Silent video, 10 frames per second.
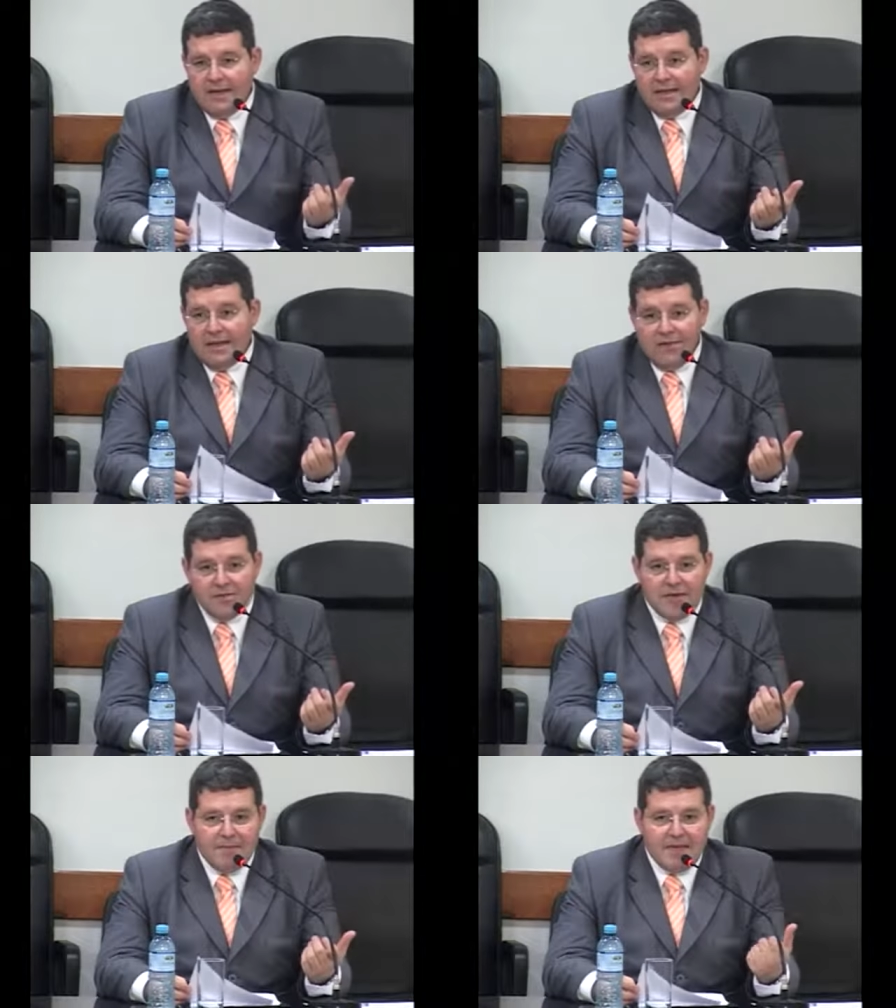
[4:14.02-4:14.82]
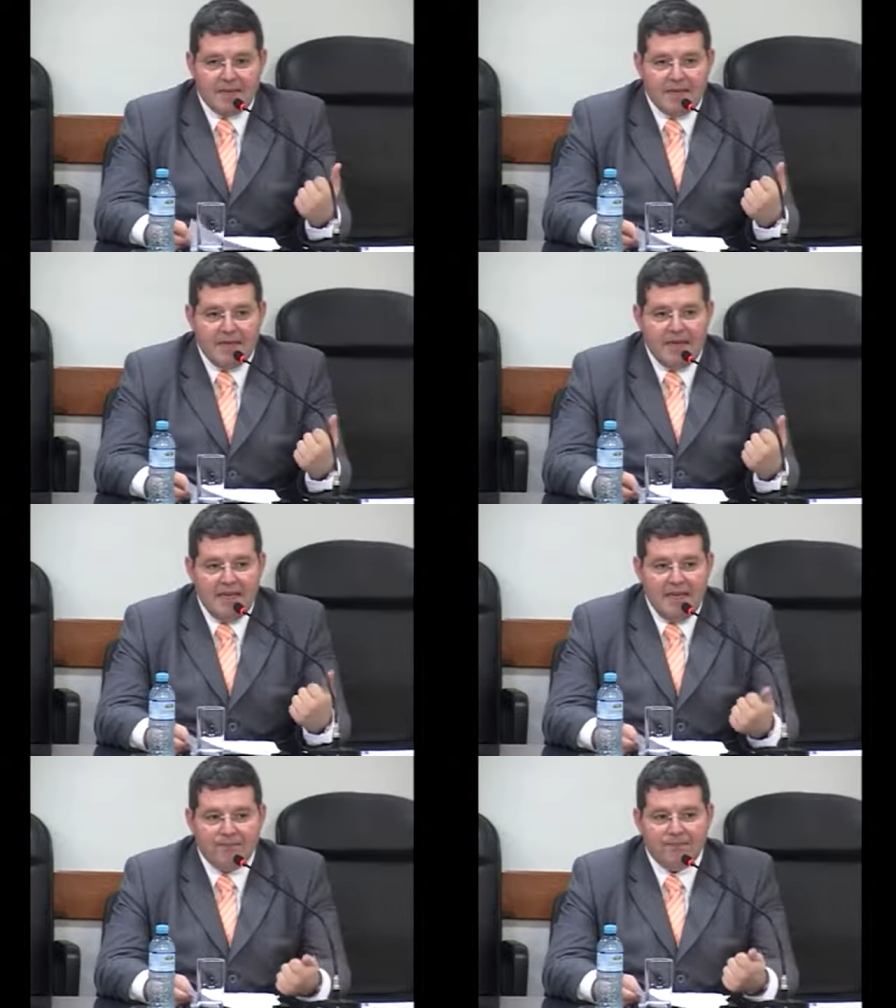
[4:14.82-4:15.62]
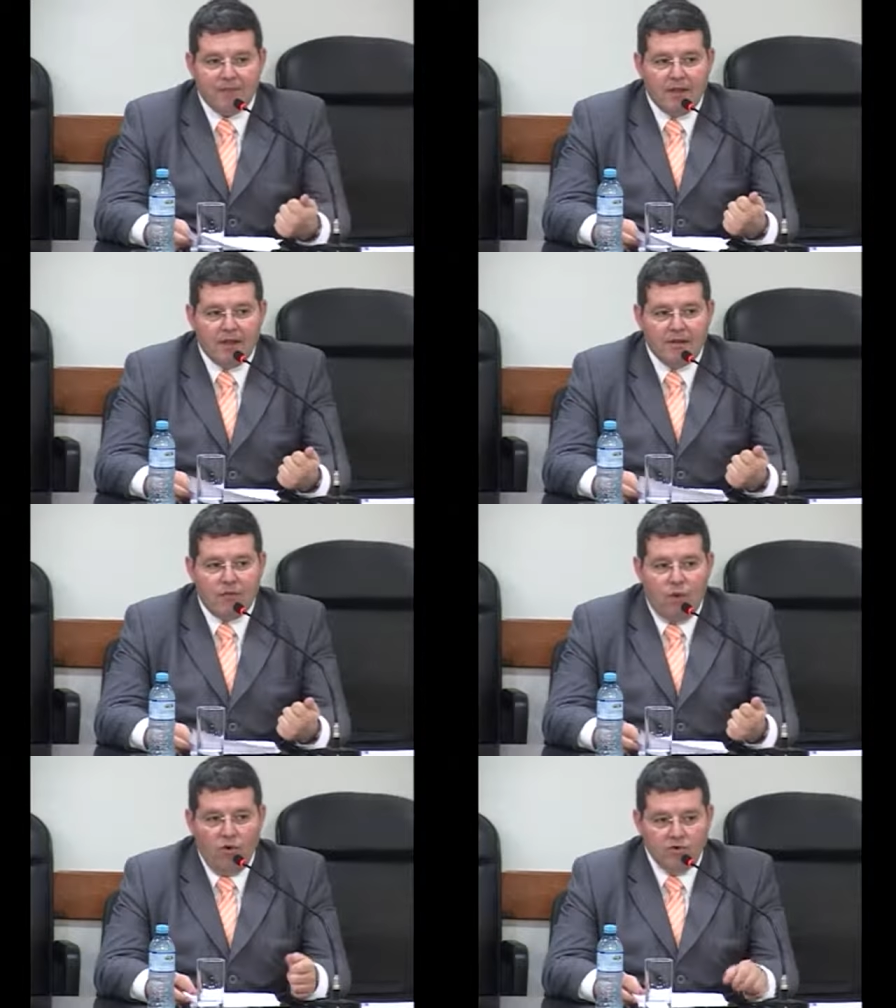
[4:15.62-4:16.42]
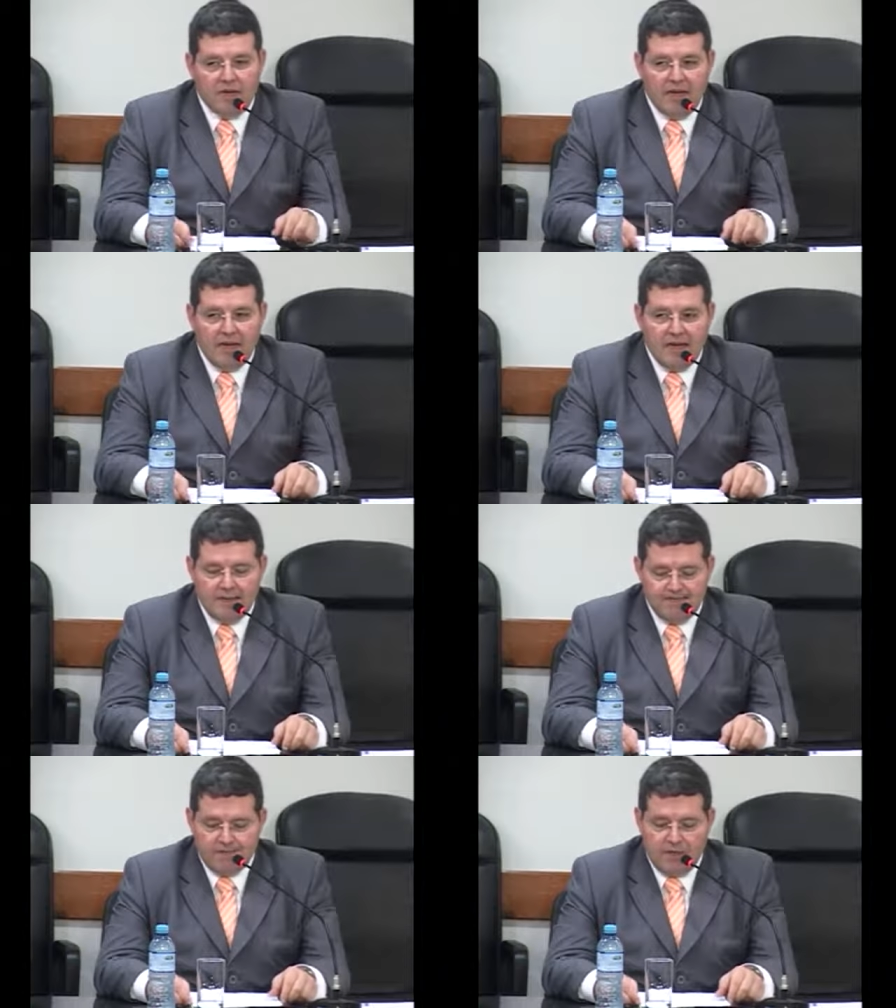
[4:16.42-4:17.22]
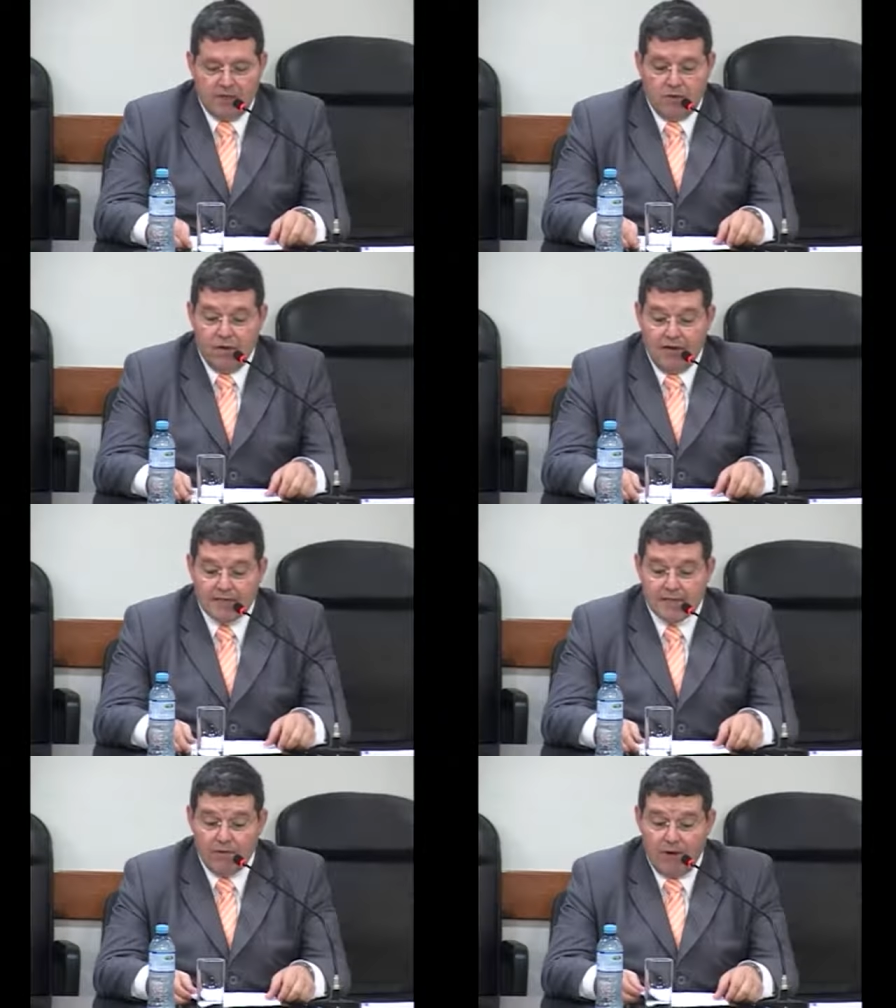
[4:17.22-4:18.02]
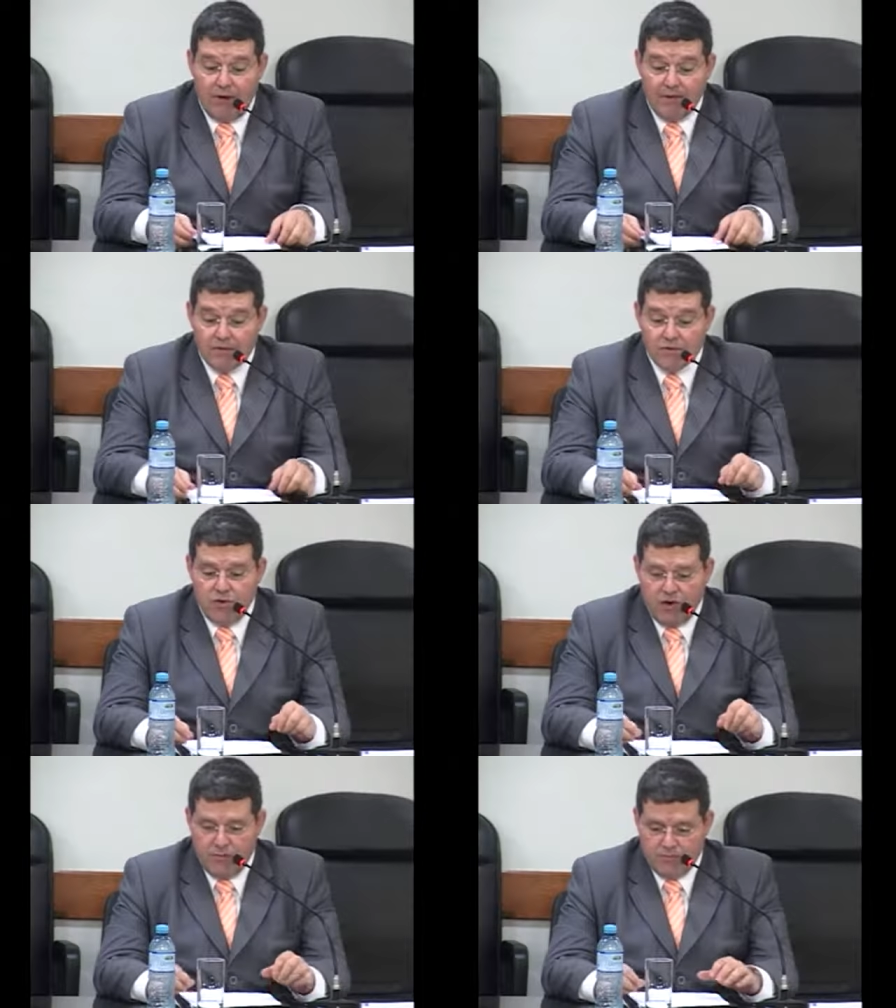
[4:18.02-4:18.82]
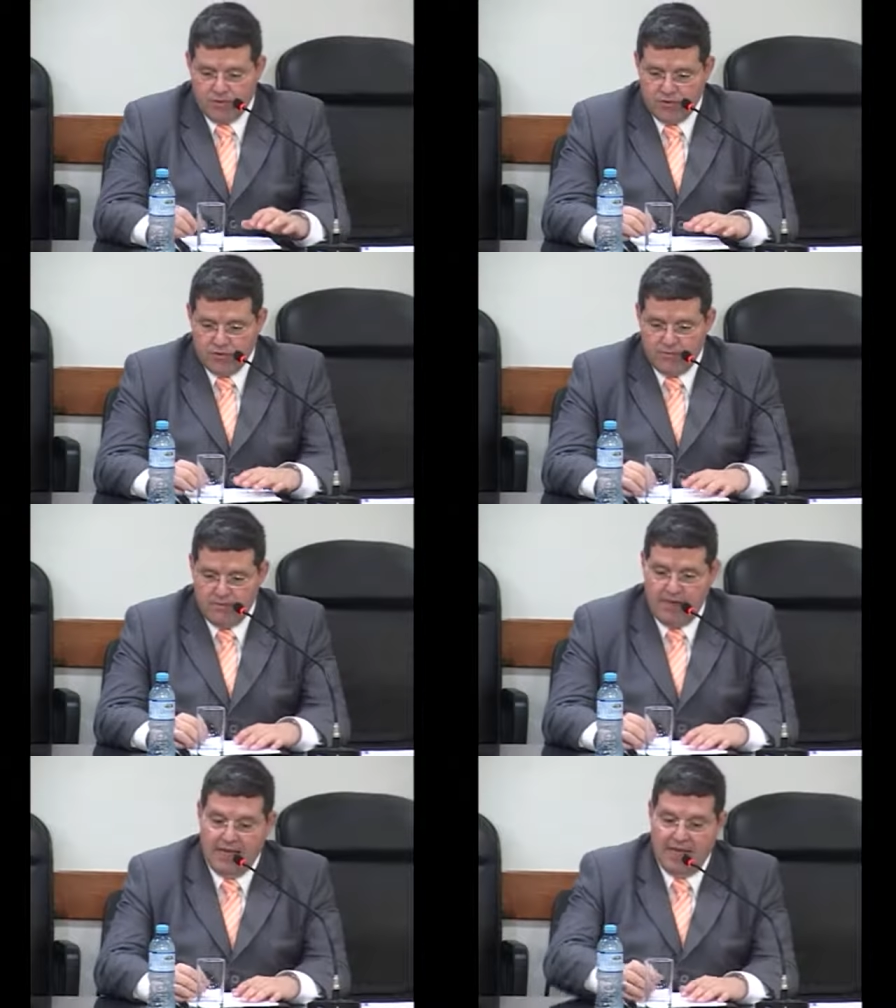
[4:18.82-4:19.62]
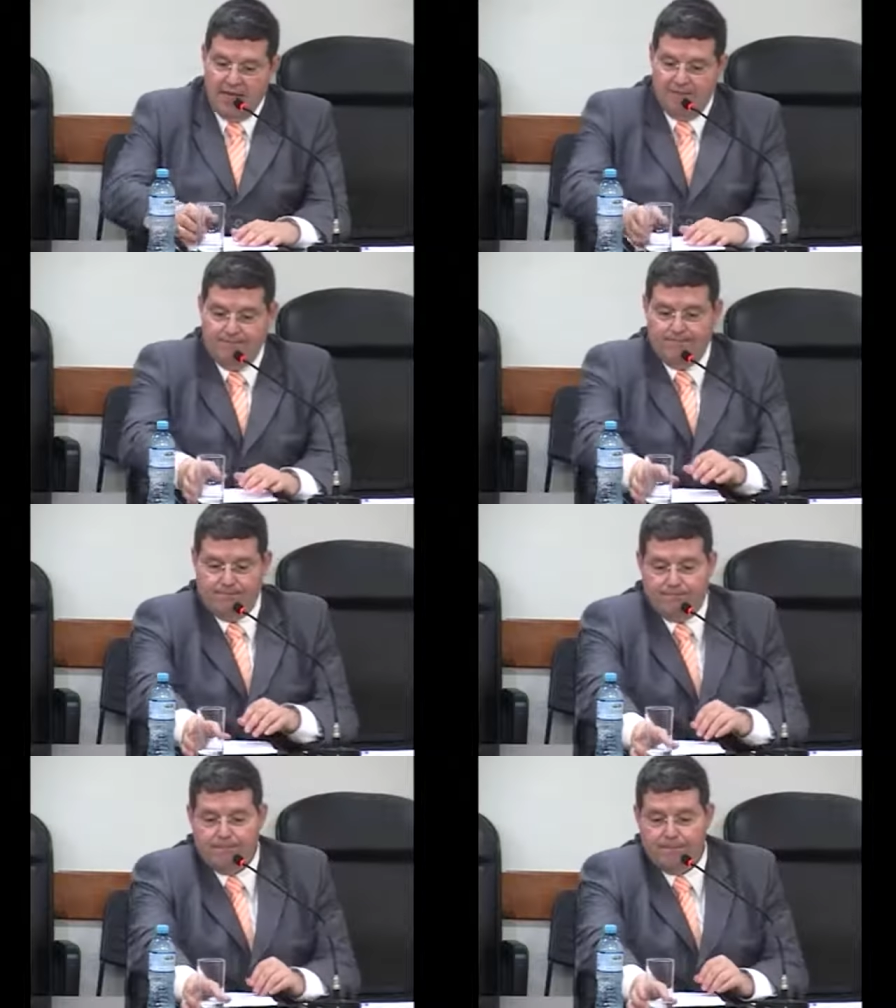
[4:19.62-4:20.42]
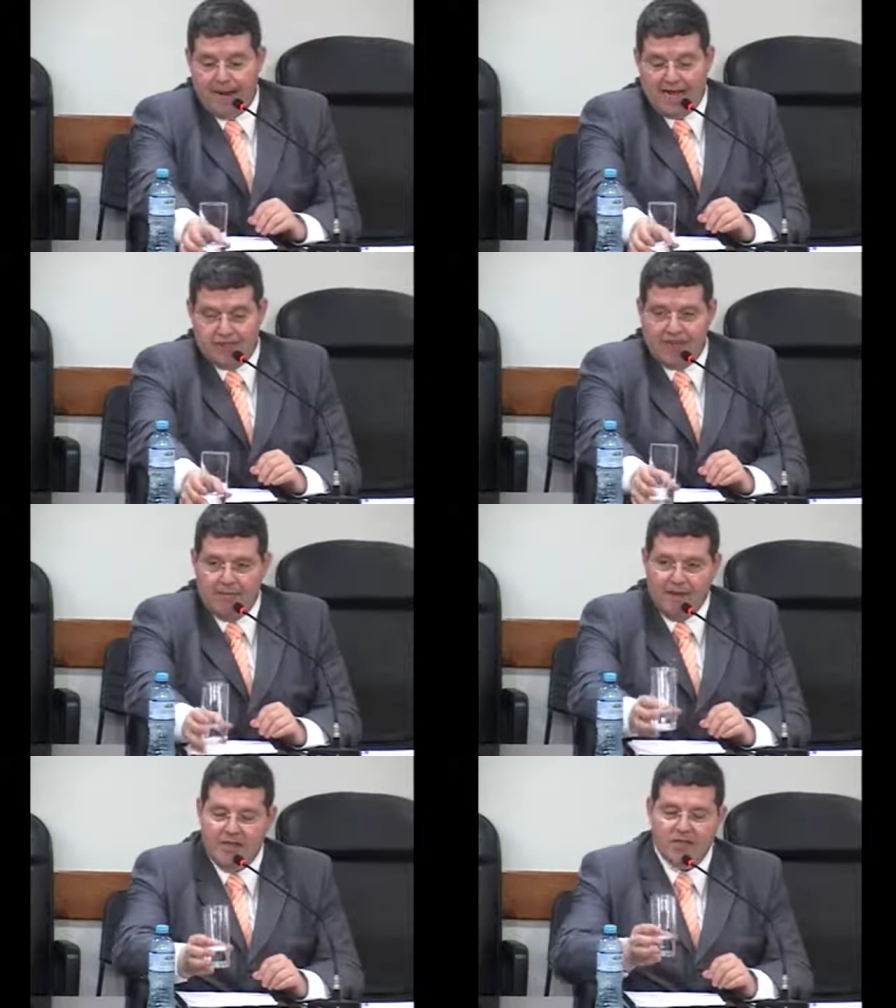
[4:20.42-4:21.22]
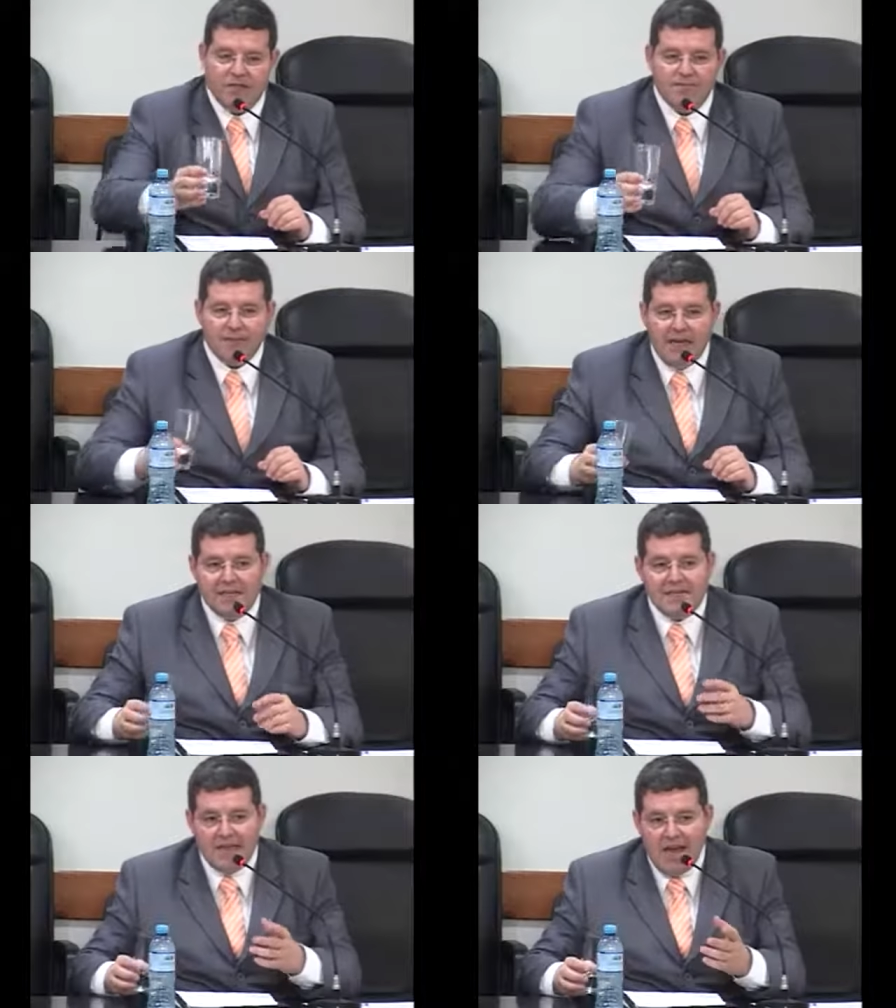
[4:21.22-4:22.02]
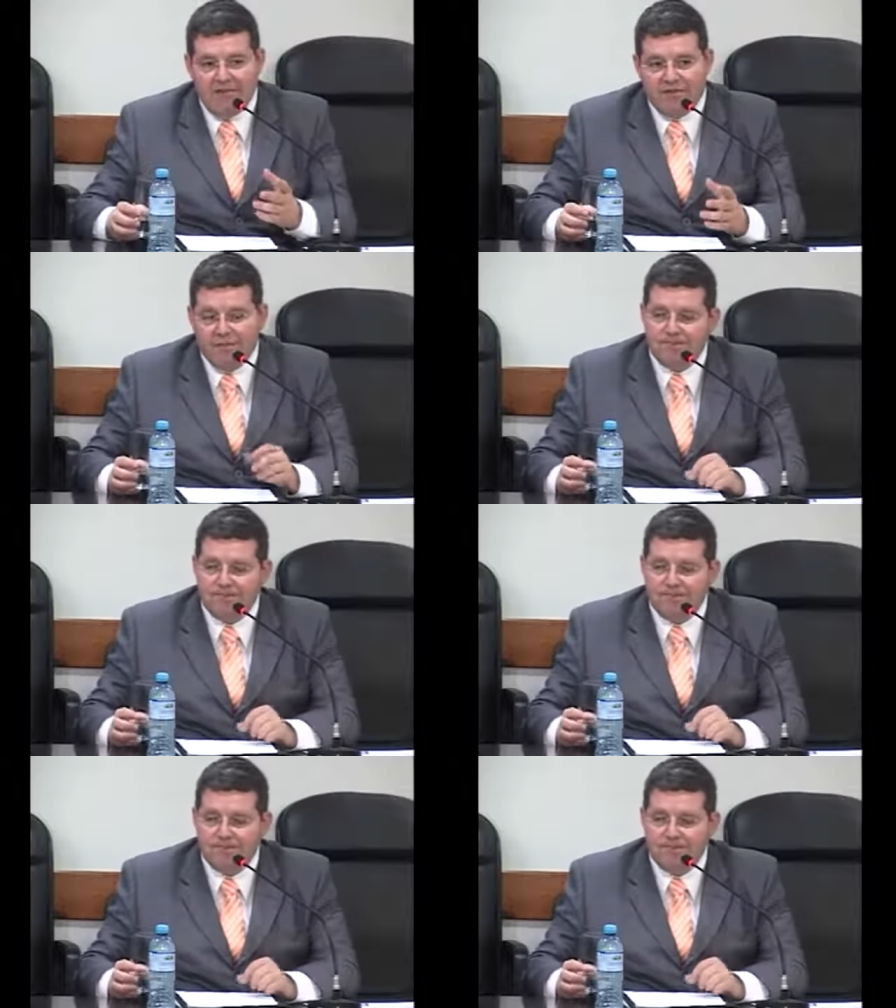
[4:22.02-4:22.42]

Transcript: Devemos lembrar também que contra que com relação ao habeas corpus, ele praticamente ele serve